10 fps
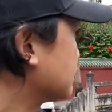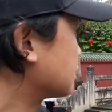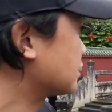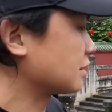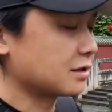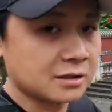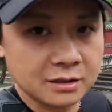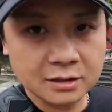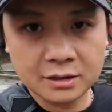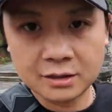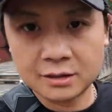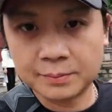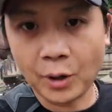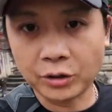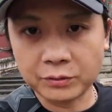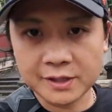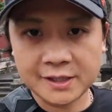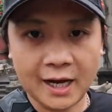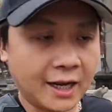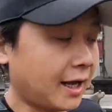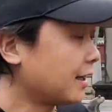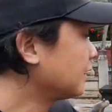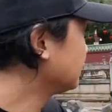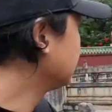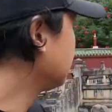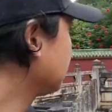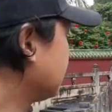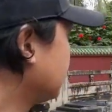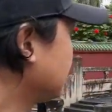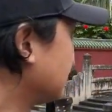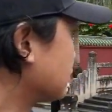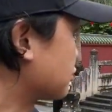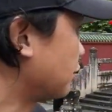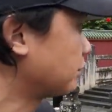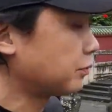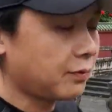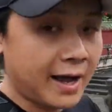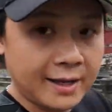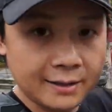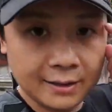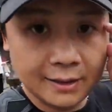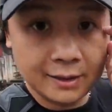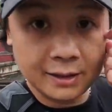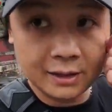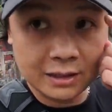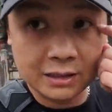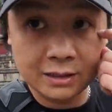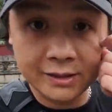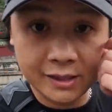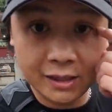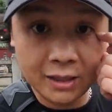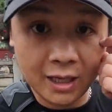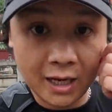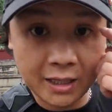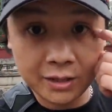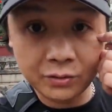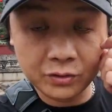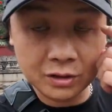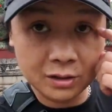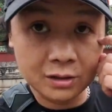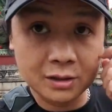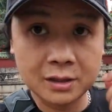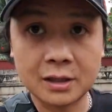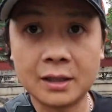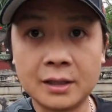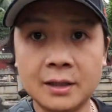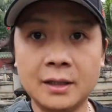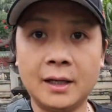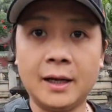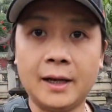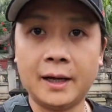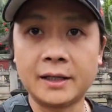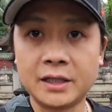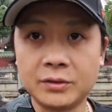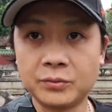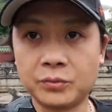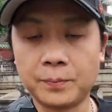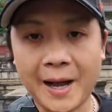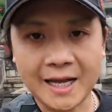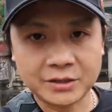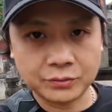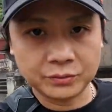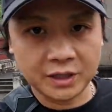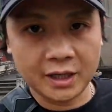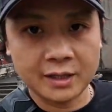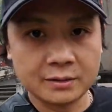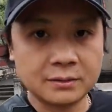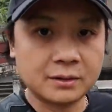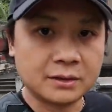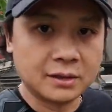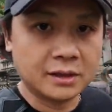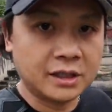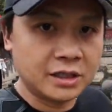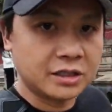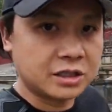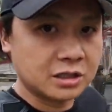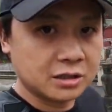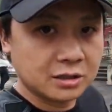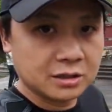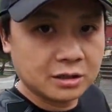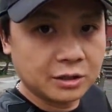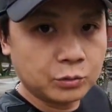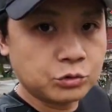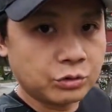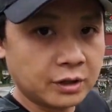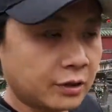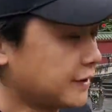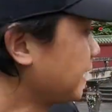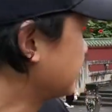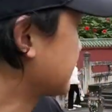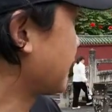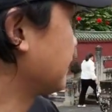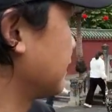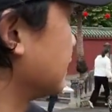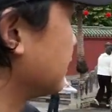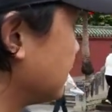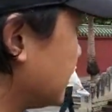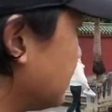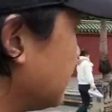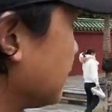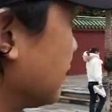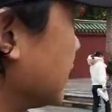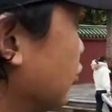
是保留了下来。从万历十七年，也就是一五八九年，一直留存到现在的一个一个